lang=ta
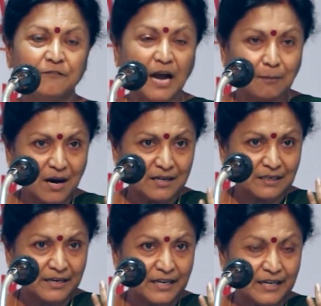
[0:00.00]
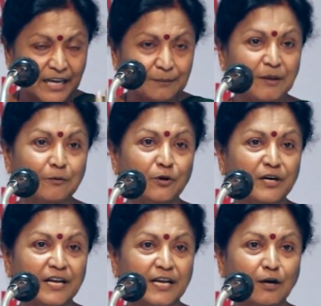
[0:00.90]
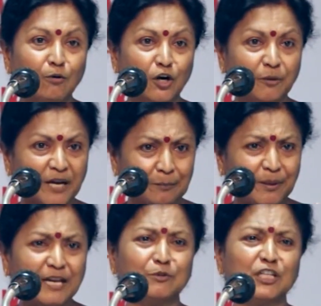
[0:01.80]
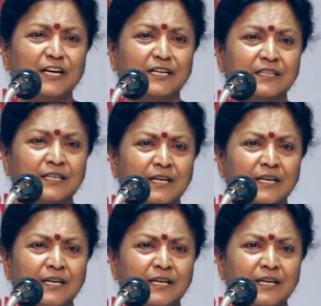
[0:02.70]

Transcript: வியாபாரத்தில் நீங்கள் நேர்மை கொடுக்குறீங்கன்னா உங்களுடைய மிகப்பெரிய முதலீடு